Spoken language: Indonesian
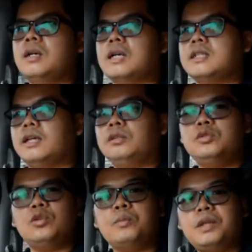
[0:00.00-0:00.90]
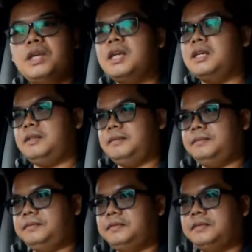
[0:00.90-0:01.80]
rasanya tuh cukup tinggi
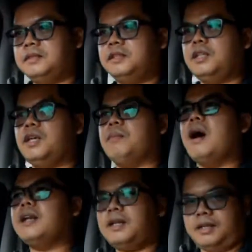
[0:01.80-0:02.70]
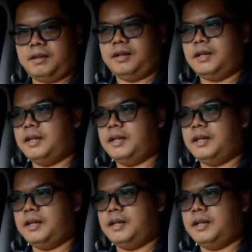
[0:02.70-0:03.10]
tinggi banget nih kita